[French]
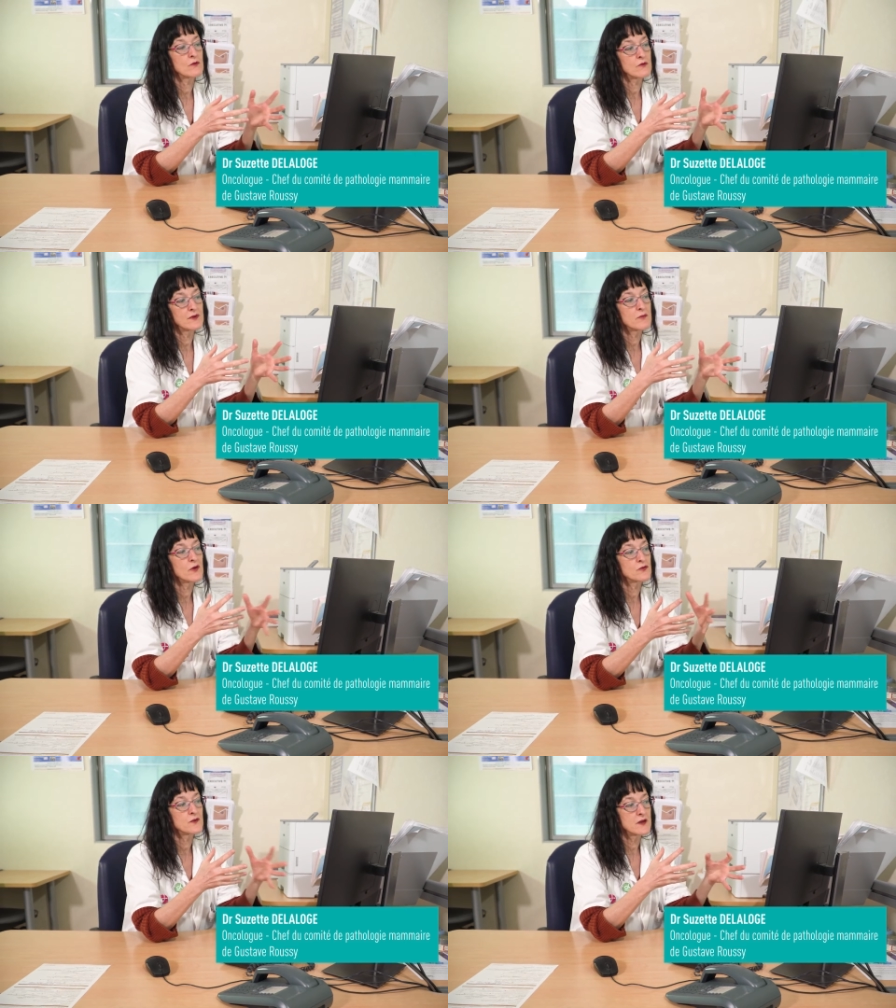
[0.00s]
on n'est pas
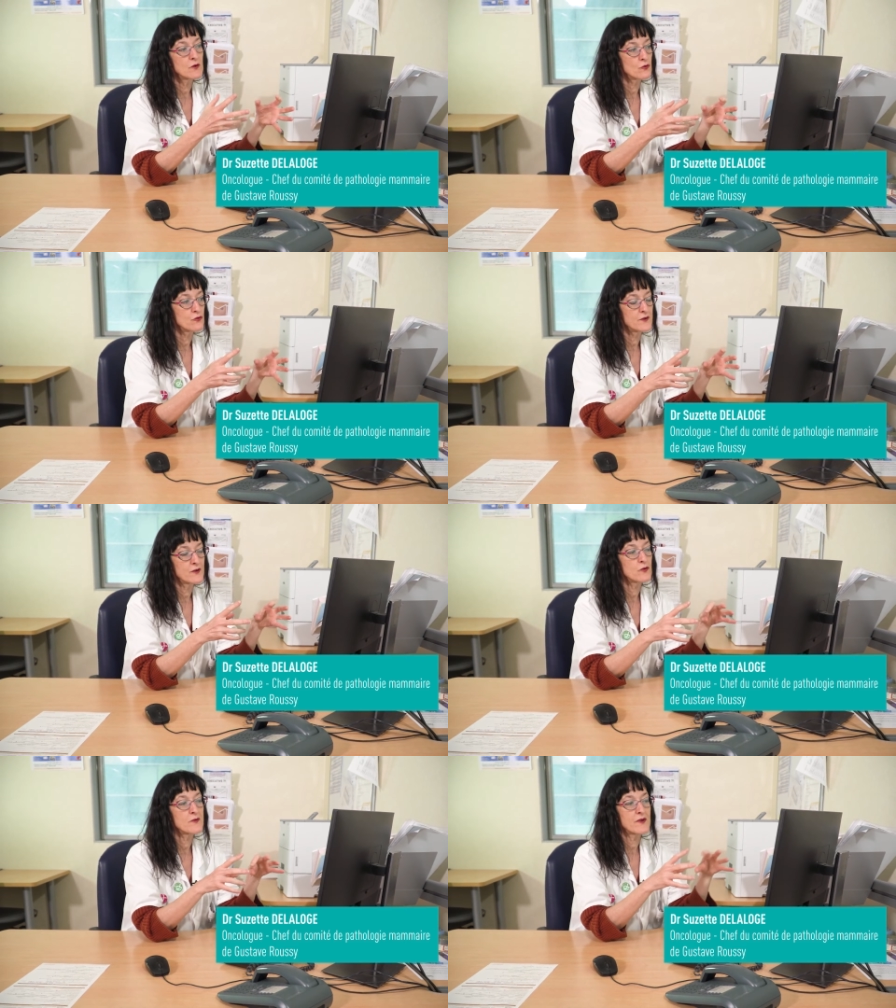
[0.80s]
en
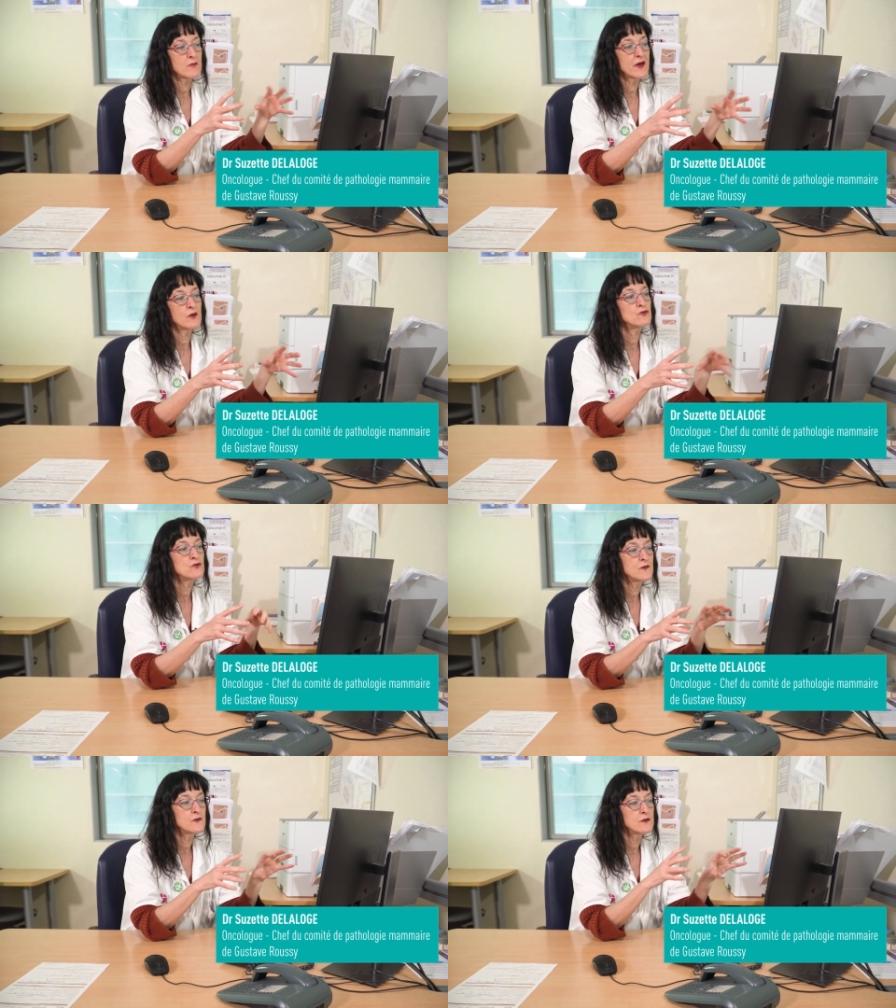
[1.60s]
téléconsultation parce qu'il n'y a pas un
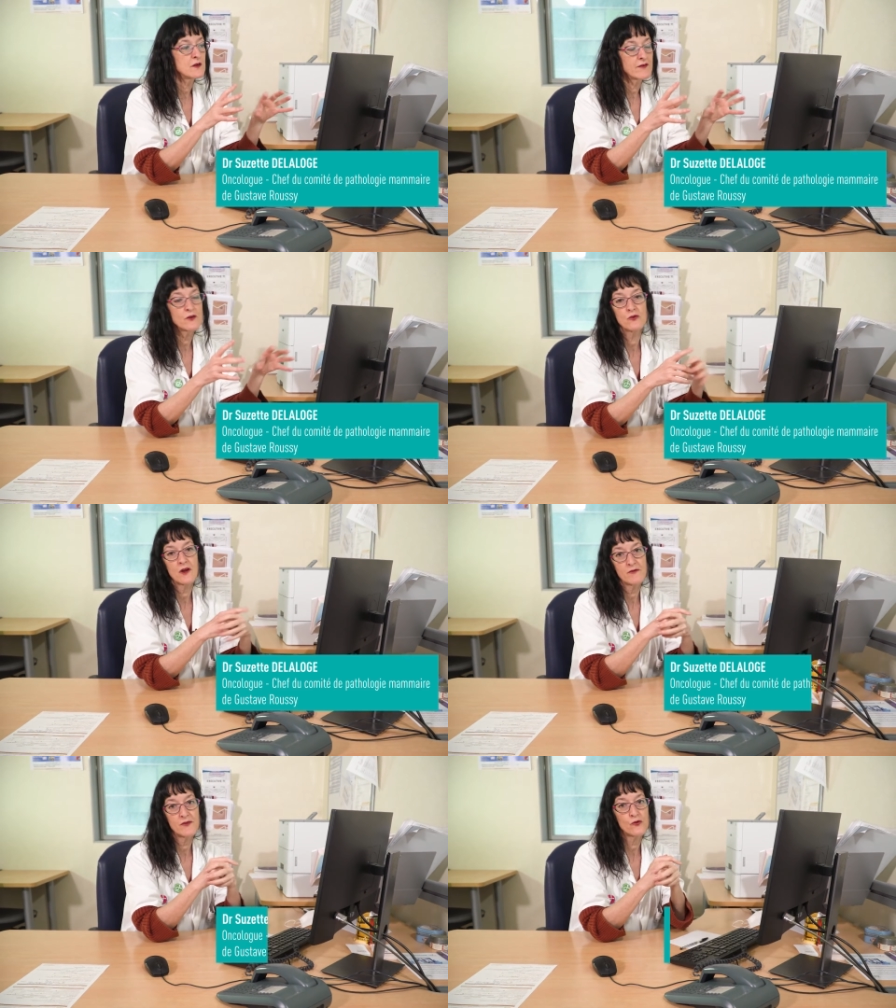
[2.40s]
outil avec de
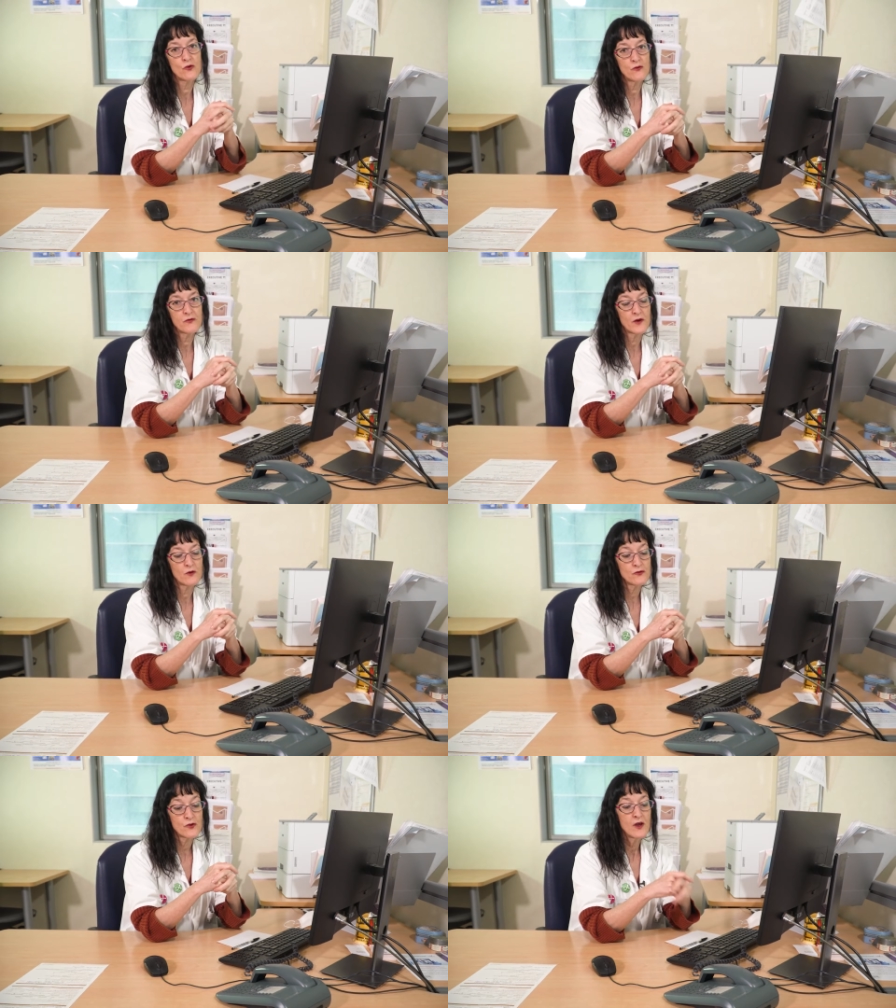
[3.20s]
la
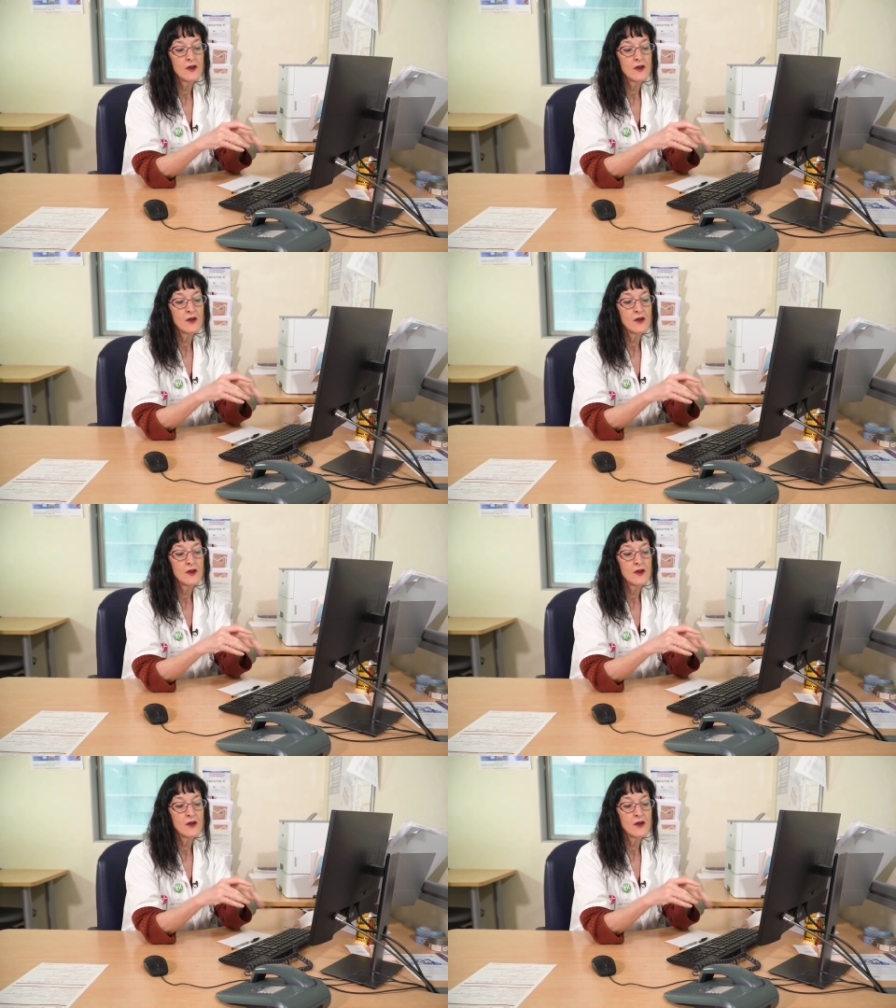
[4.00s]
visioconférence,